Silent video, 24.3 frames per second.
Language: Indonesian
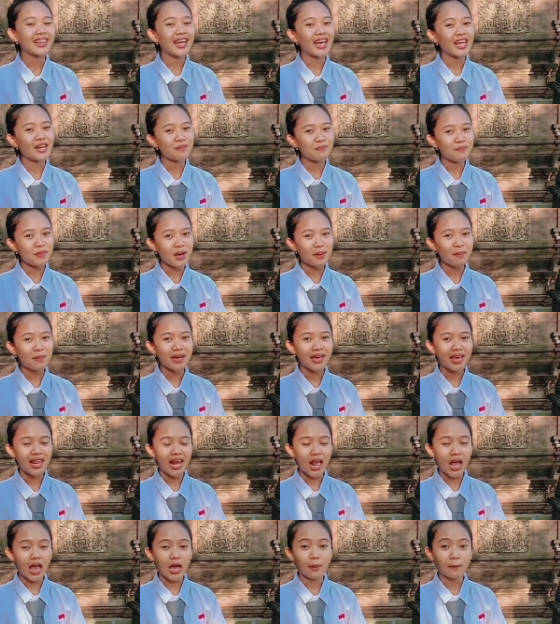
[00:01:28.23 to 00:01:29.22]
tanpa
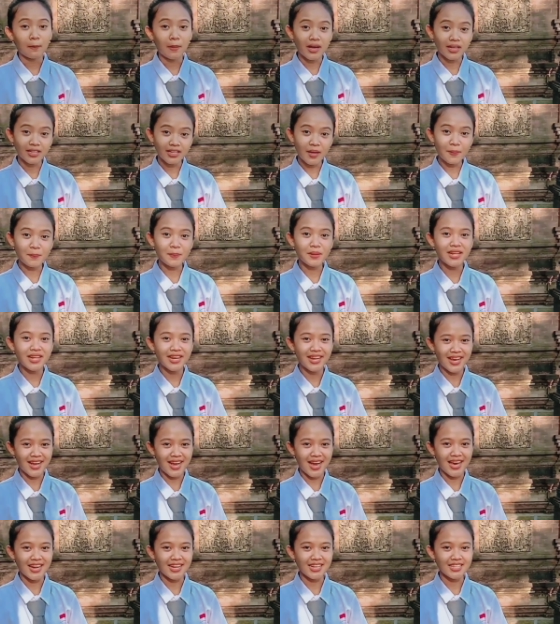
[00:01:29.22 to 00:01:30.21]
menghilangkan makna
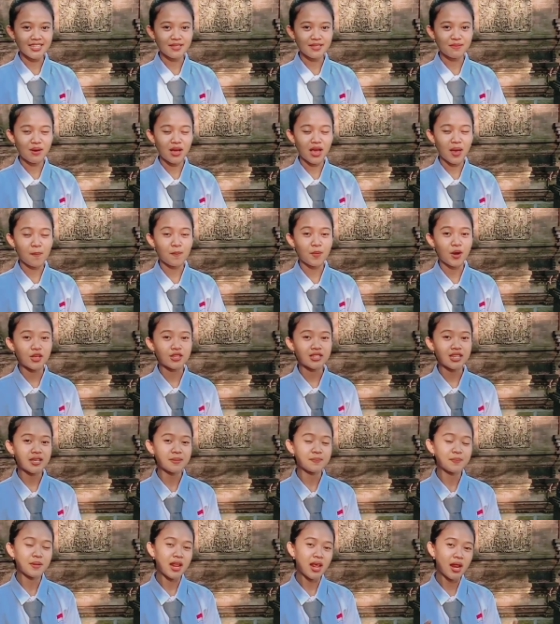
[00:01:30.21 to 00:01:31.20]
pendidikan sebagai
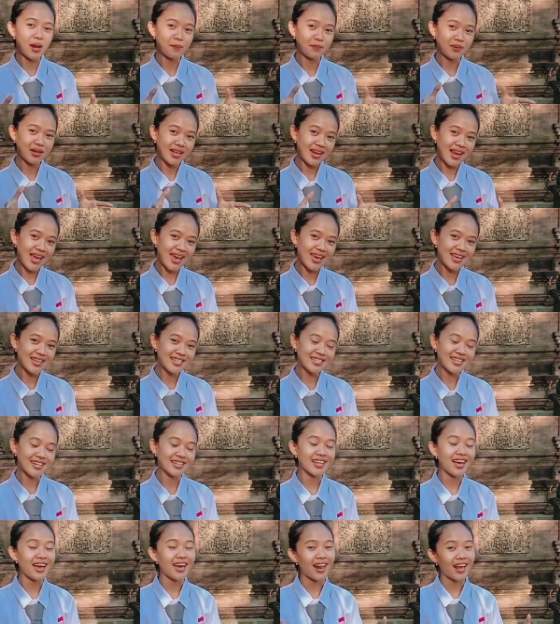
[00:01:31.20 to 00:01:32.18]
proses menanam nilai
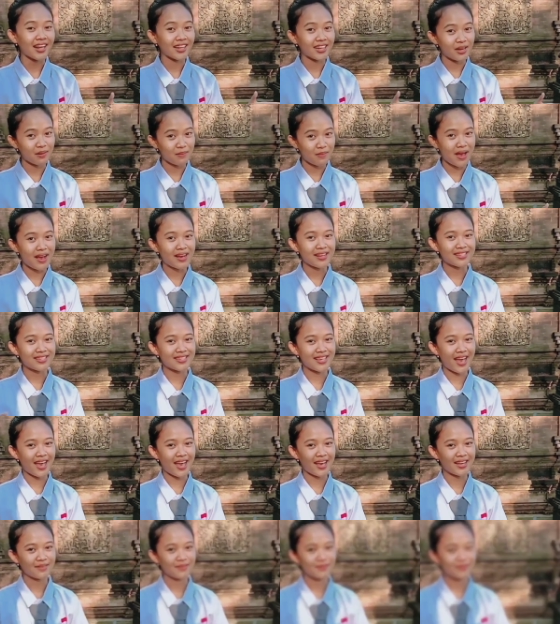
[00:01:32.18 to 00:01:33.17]
serta karakter
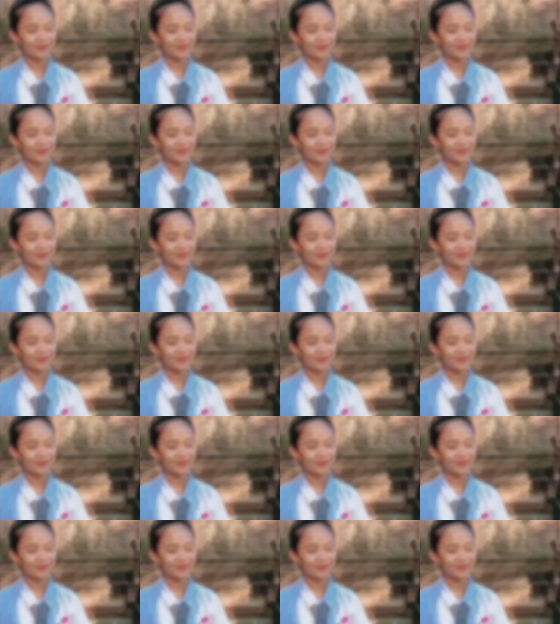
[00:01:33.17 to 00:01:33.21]
bangsa.